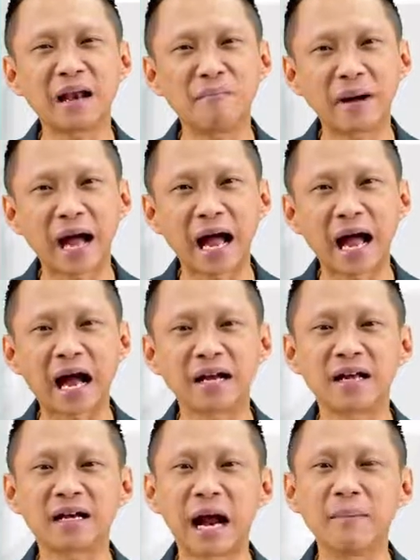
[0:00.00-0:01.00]
กลำบาก
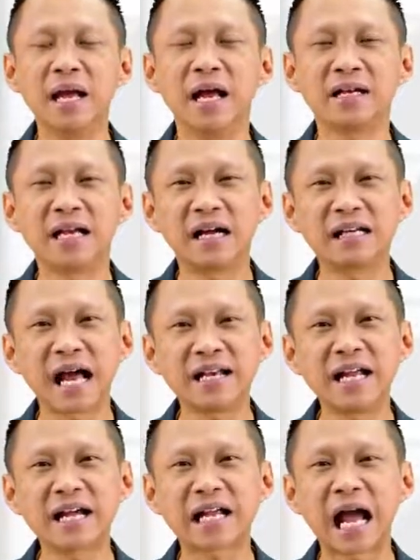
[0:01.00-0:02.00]
นะครับ ดังนั้น
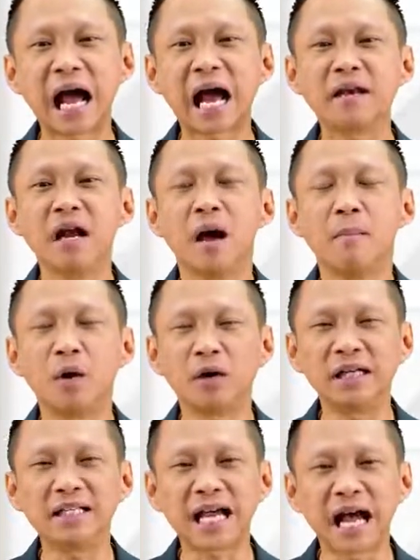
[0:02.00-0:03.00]
เนี่ยการบ
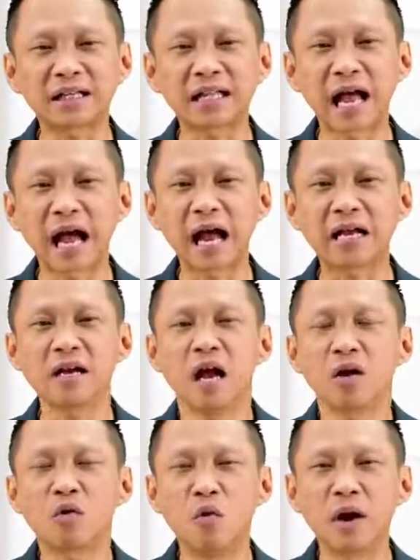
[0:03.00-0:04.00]
ริจาคทาน
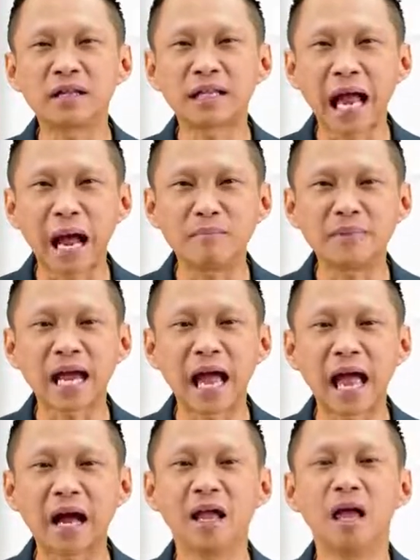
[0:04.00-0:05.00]
ควรทำอ
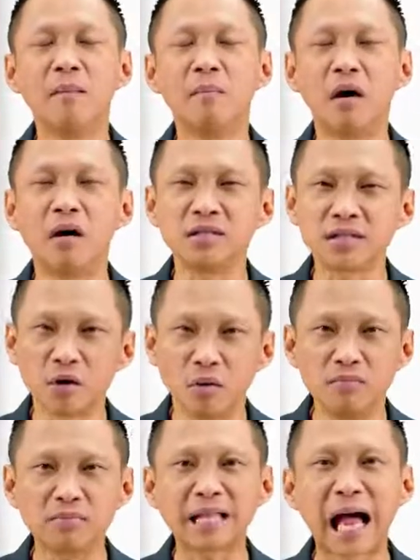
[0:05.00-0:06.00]
ย่างเหมาะส
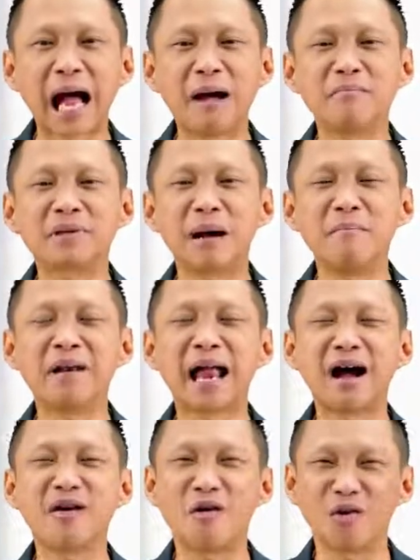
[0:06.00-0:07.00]
มตามกำ
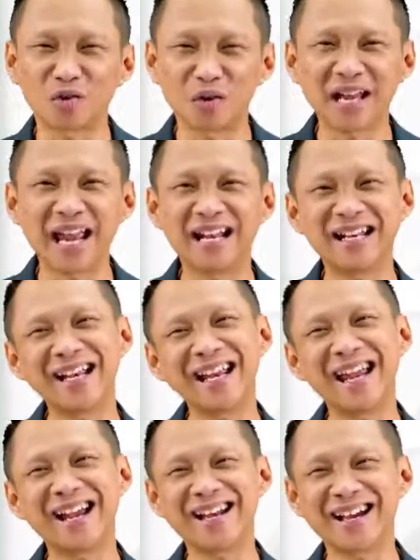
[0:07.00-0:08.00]
ลังของตนเองนั่น
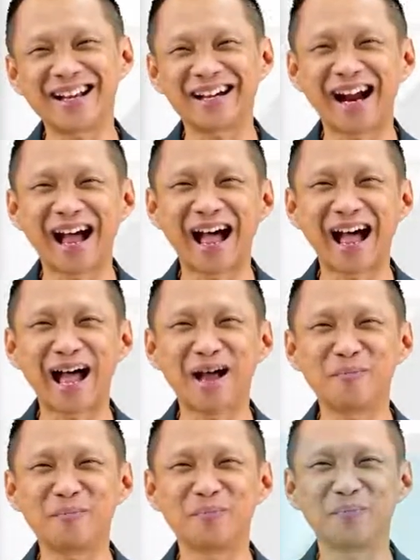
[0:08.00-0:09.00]
เองนะครับ